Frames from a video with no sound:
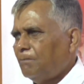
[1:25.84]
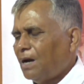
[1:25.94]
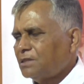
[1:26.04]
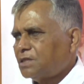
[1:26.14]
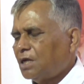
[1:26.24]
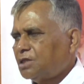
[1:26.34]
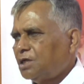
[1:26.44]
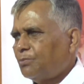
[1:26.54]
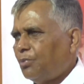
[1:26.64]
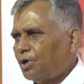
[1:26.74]

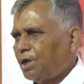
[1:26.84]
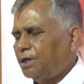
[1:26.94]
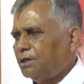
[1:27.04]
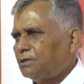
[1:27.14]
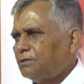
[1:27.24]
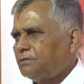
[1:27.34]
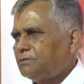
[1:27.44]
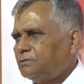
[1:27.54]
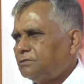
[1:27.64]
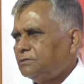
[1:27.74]
মাঝরাতের পরে
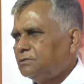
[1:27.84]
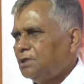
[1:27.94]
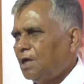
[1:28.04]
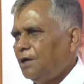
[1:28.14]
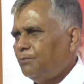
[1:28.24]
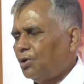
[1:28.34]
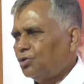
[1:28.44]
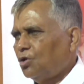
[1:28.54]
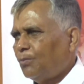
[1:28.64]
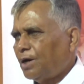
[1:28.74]
এই
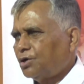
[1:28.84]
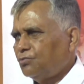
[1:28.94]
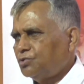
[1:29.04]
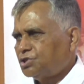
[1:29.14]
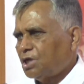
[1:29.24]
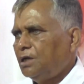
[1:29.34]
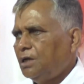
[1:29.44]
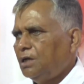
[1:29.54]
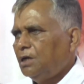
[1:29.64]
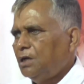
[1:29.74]
বন্ধ পার্টি অফিসে
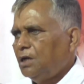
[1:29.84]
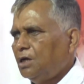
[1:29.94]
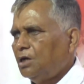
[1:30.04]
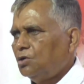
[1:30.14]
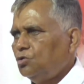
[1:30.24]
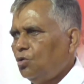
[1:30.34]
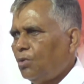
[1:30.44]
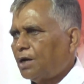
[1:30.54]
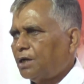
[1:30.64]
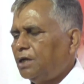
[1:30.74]

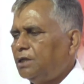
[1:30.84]
ডুবার